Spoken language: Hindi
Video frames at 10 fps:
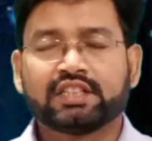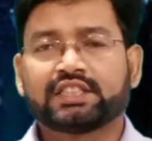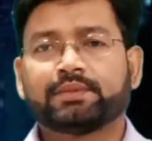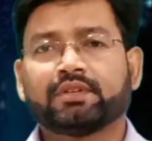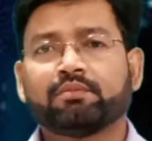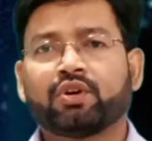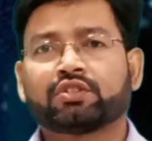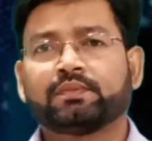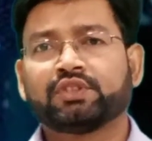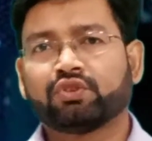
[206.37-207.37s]
डिस्क्रिप्शन
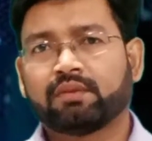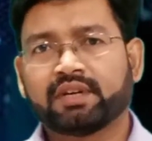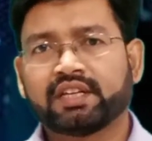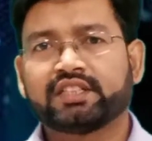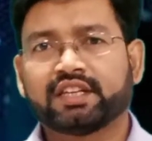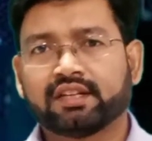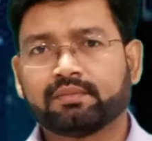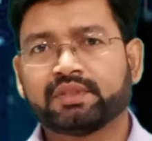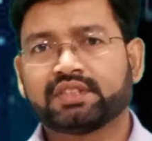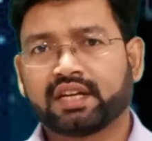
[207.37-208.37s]
बॉक्स में तो हमारे चैनल
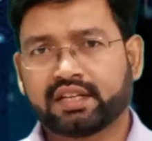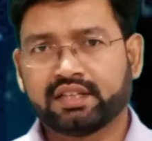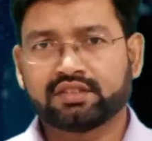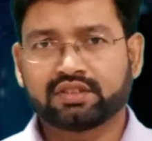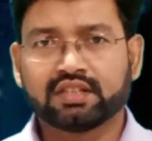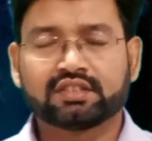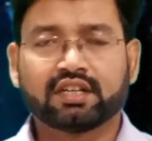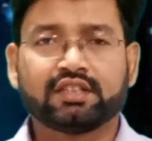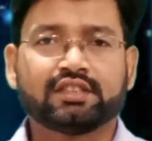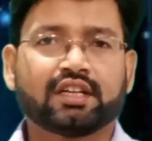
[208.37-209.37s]
पे जाके सर्च
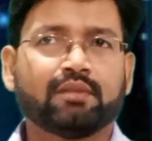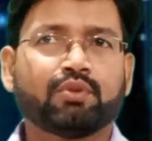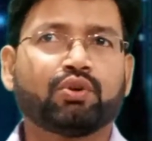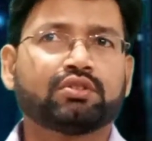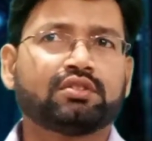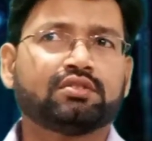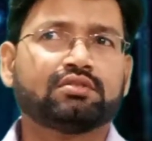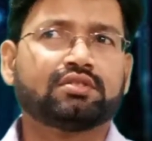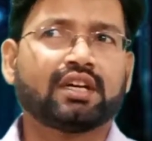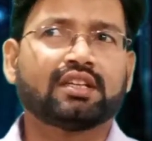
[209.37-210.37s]
कर लीजिएगा बहुत
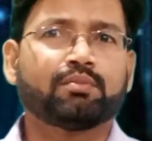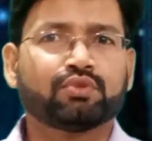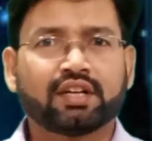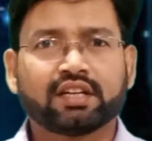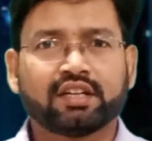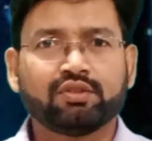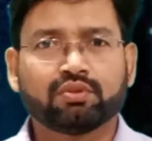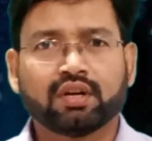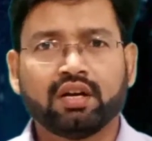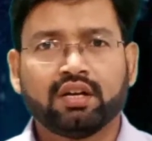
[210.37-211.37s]
ज़्यादा पुराना नहीं
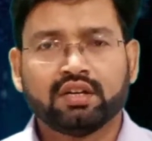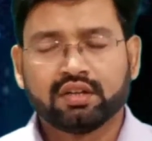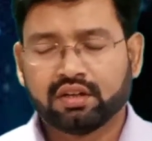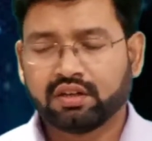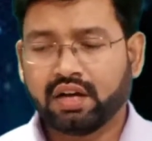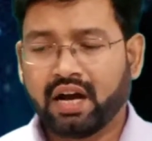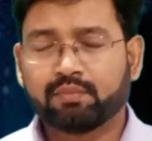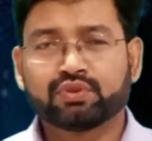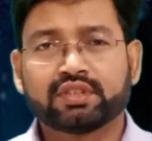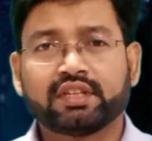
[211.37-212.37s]
होगा
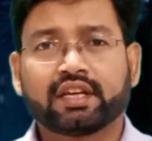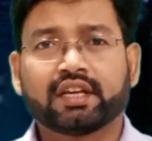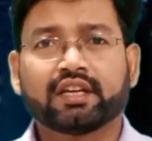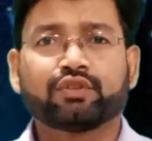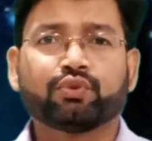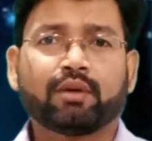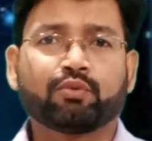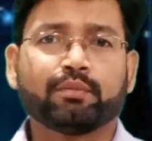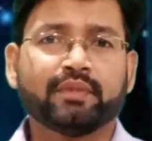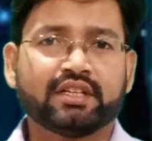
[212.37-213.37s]
आप उसे देखेंगे तो
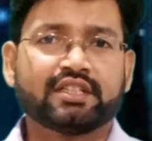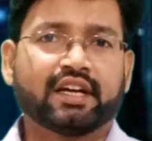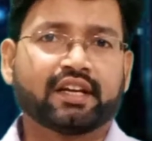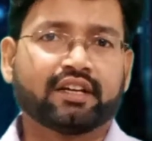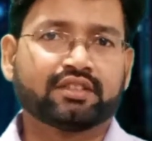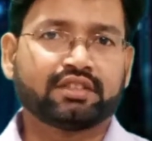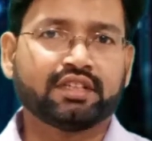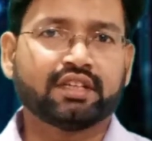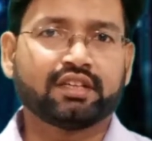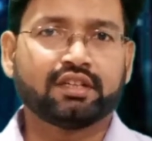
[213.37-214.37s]
आपको मिल जाएगा
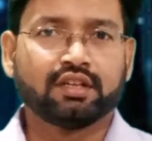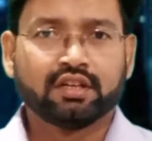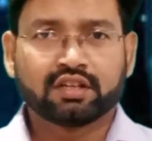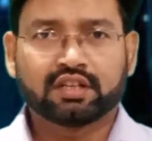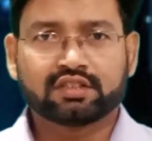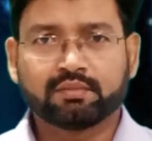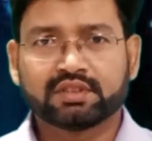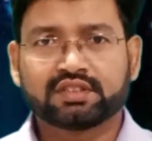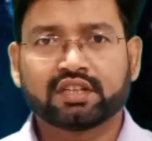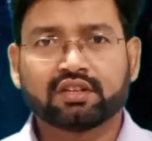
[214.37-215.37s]
ठीक है
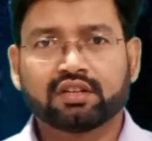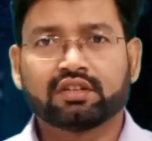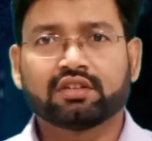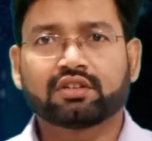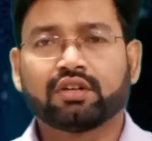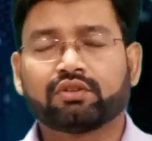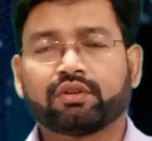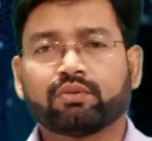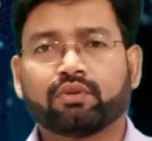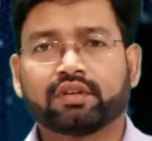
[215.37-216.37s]
कस्टमर से
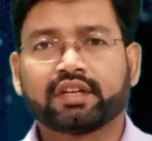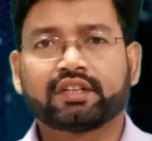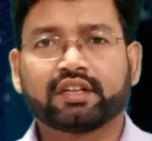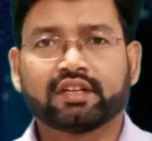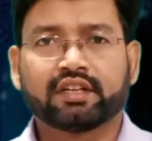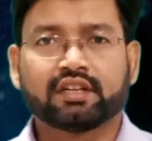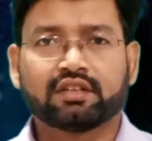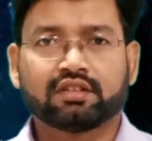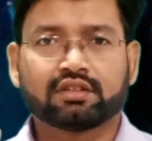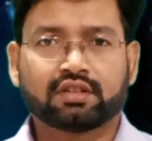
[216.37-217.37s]
कॉन्टैक्ट करने
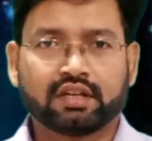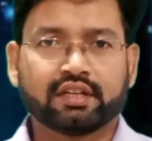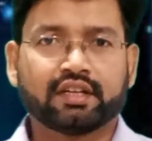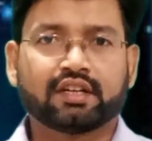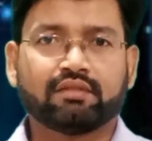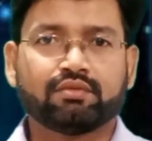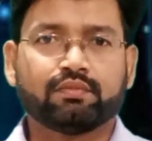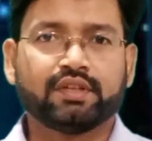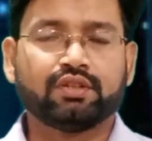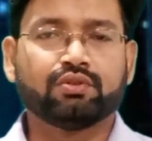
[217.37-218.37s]
करने का
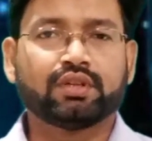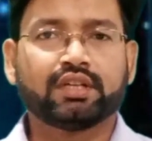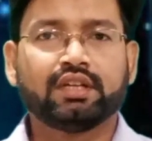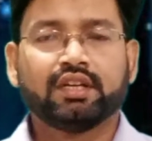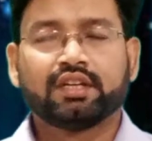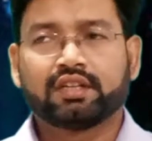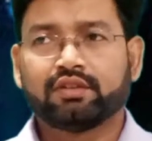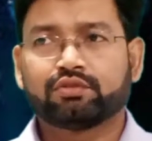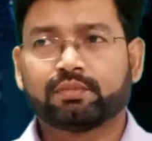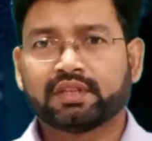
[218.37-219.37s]
वीडियो है
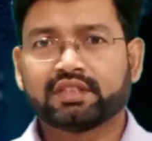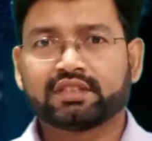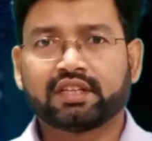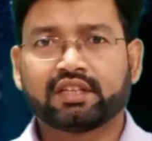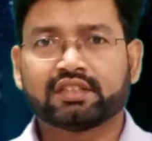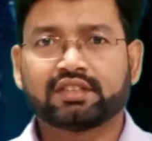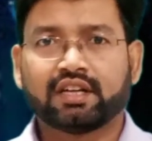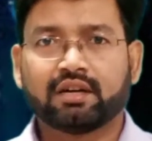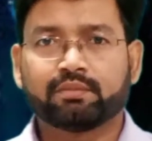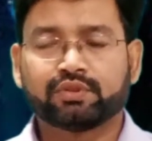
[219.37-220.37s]
कि उसमें किस तरीके से
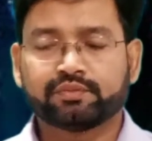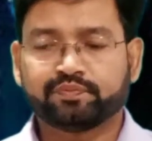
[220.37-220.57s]
आप